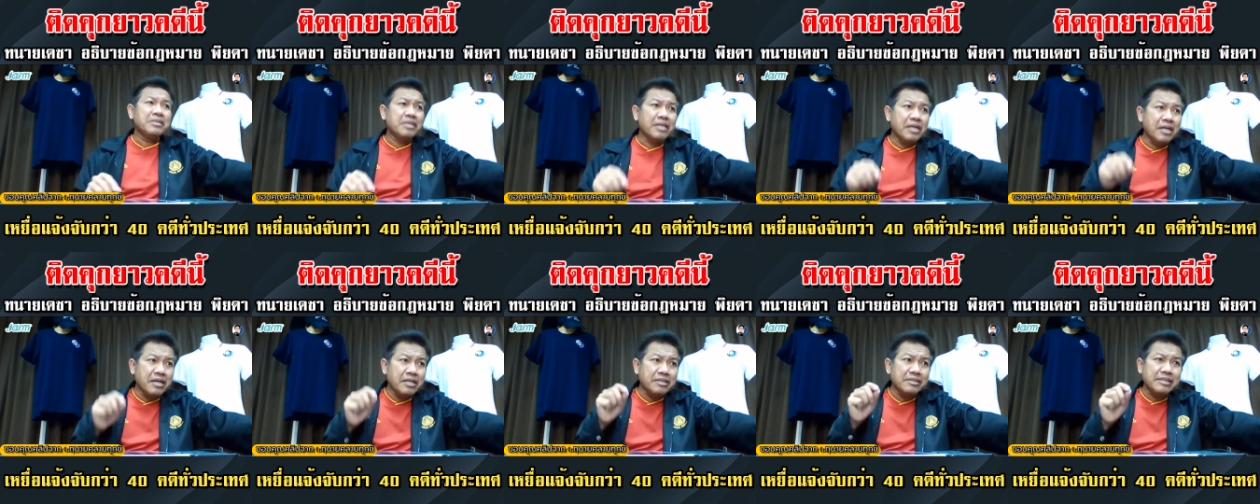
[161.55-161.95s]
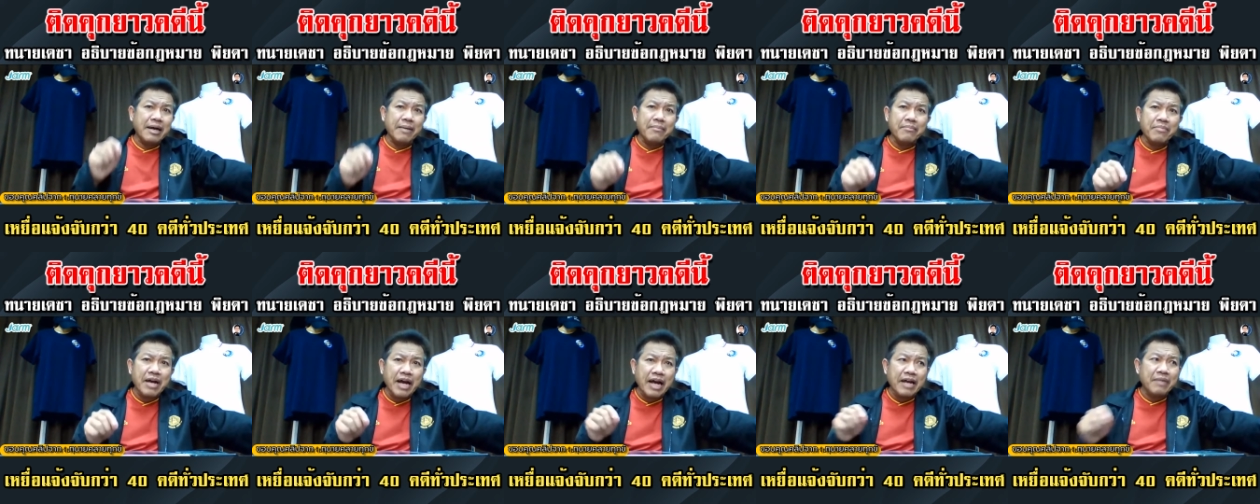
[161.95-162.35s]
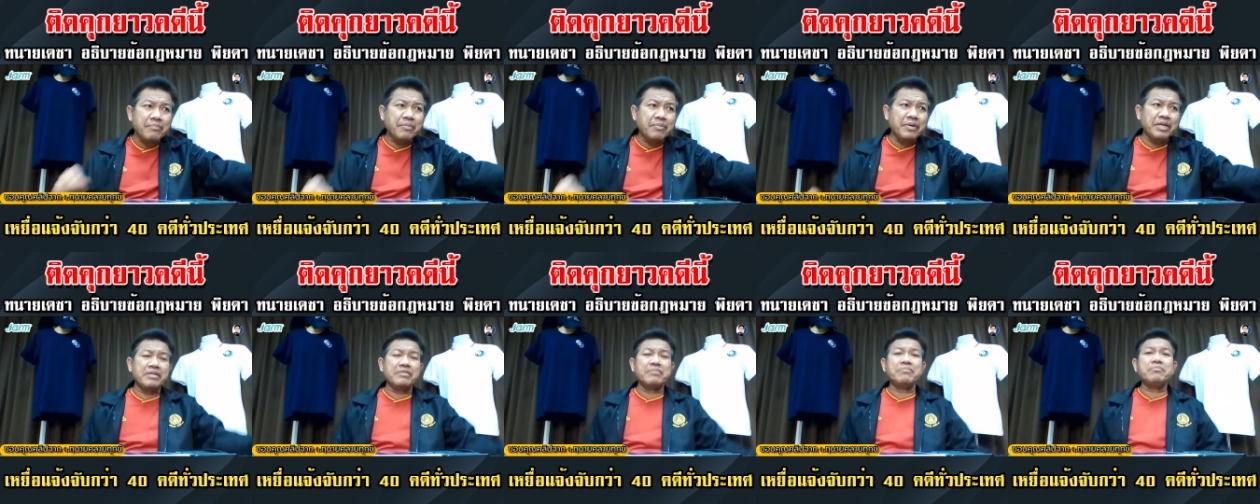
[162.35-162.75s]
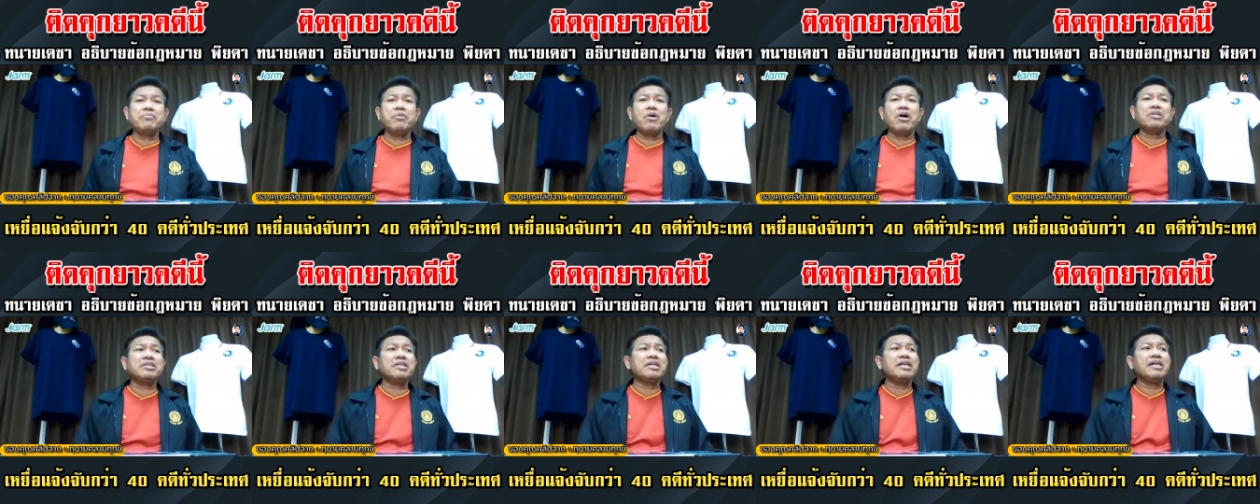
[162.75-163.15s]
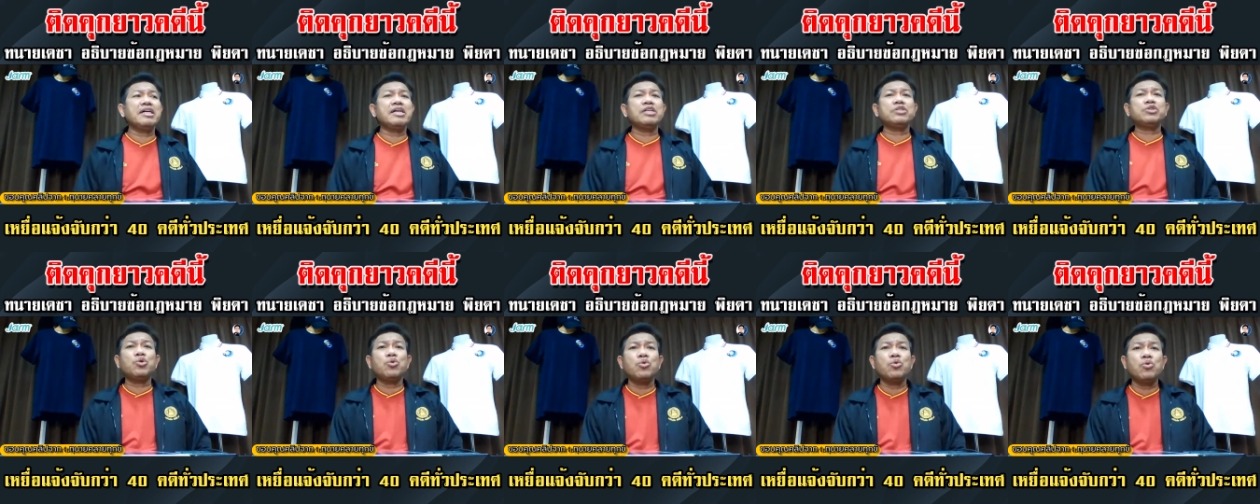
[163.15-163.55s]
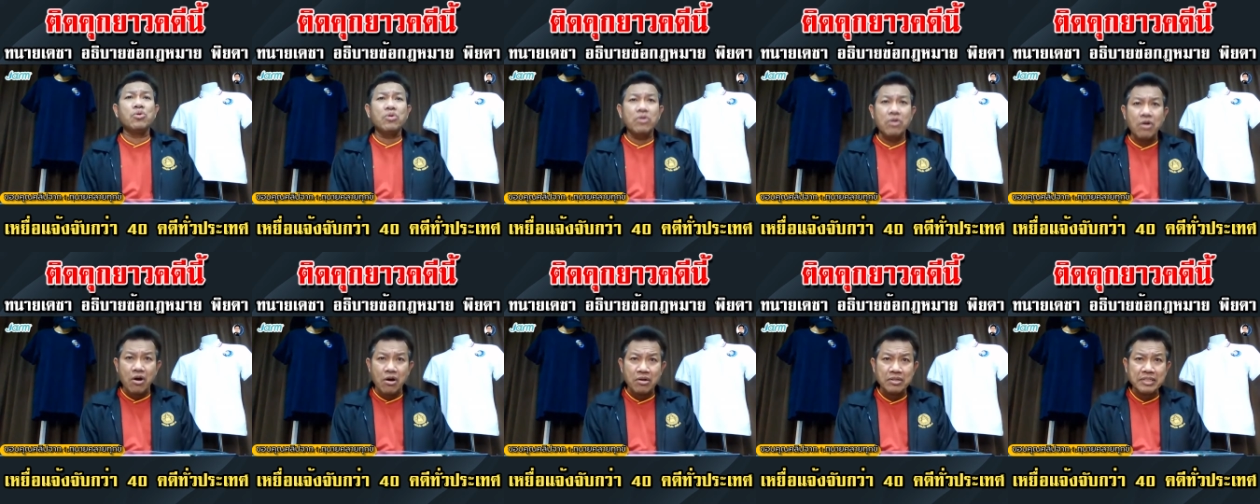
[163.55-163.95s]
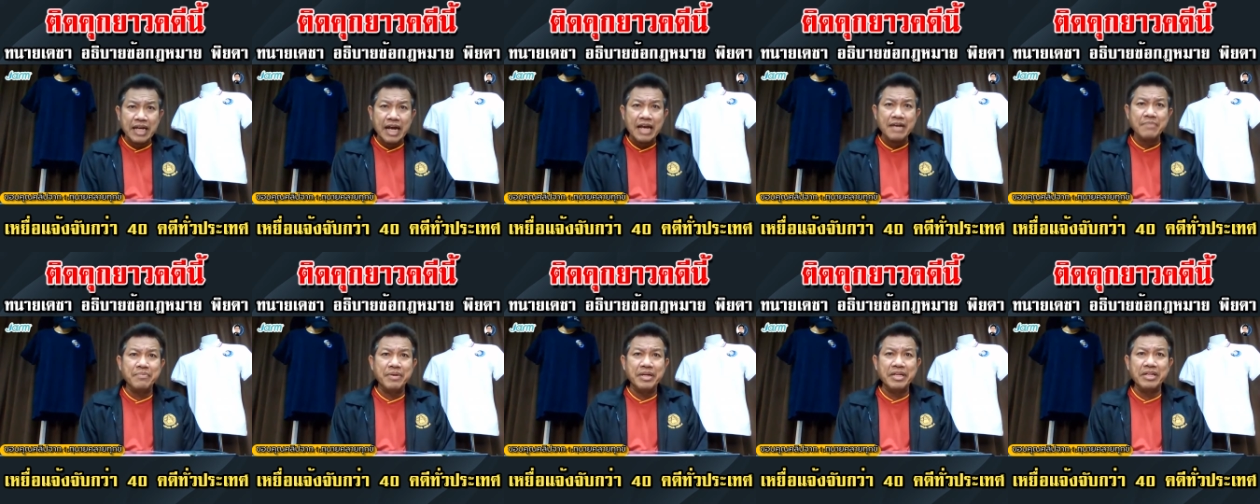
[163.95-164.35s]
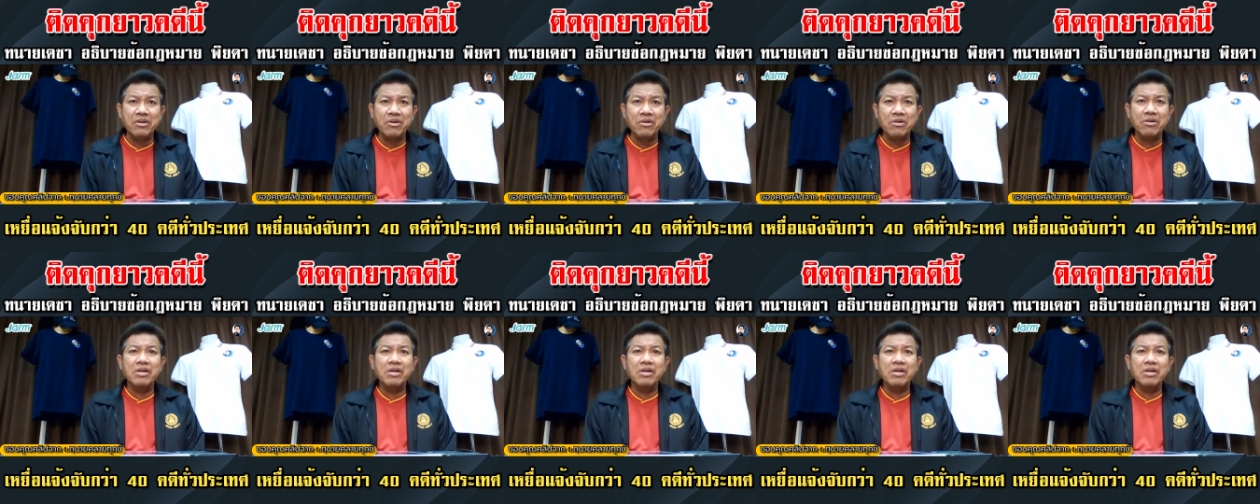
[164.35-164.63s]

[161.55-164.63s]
เธอสำคัญผิดเพราะเธอถูกหลอกใช้เป็น